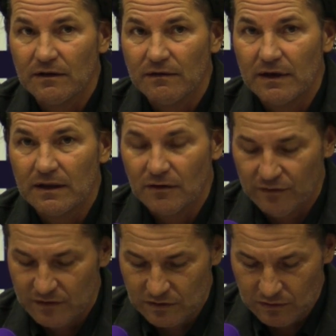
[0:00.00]
werden
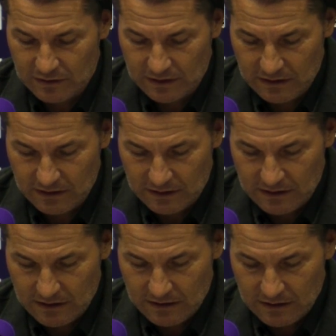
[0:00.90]
auch versuchen,
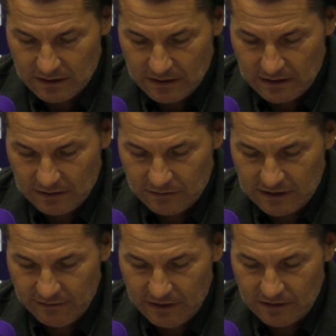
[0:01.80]
gegen
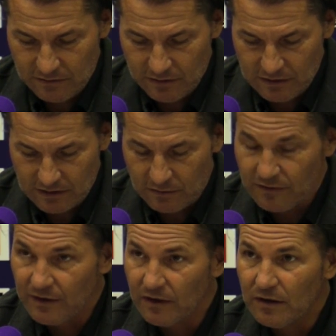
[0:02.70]
uns gewinnen zu wollen. Das
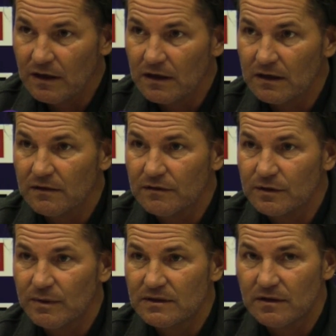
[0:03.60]
wollen wir auch. Äh, wir
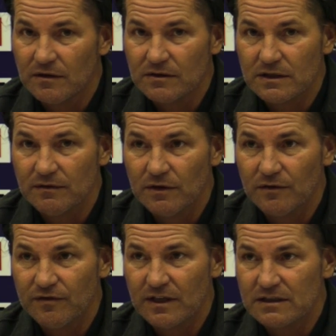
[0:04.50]
spielen zu Hause. Wir
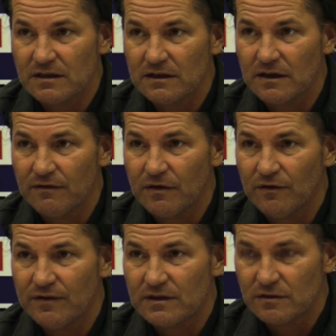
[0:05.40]
hoffen, dass, wir
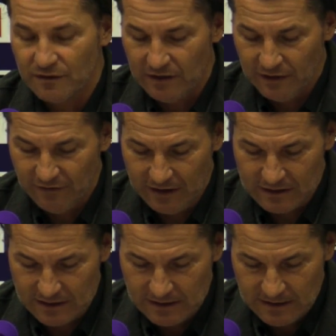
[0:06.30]
hoffen, dass uns viele
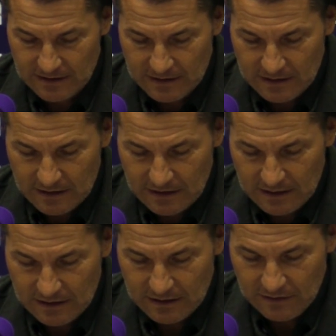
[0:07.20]
Fans äh,
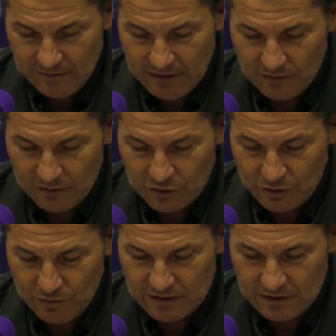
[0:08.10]
wieder
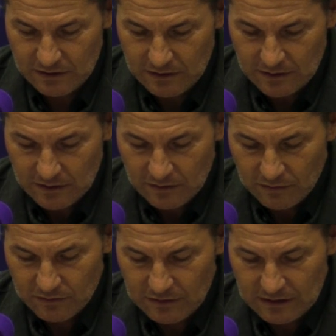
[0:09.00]
unterstützen.
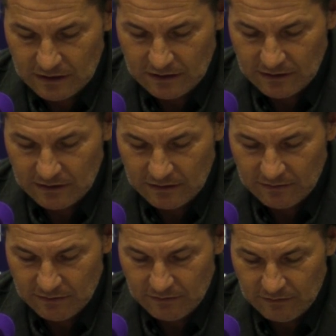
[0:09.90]
Und
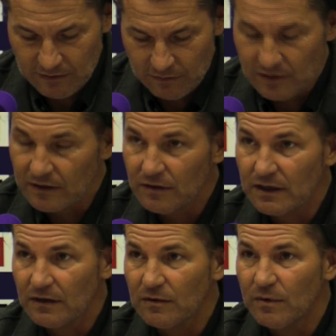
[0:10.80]
wir wollen
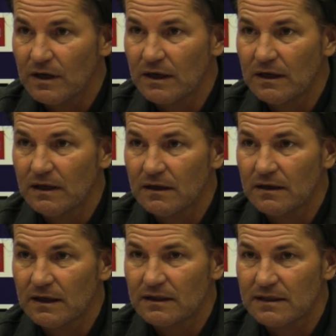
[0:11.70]
natürlich auch morgen
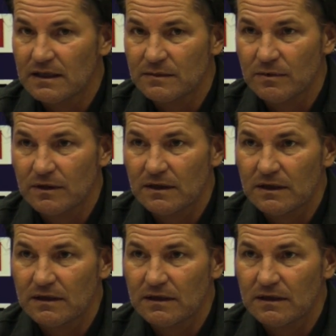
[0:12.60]
gegen Salzburg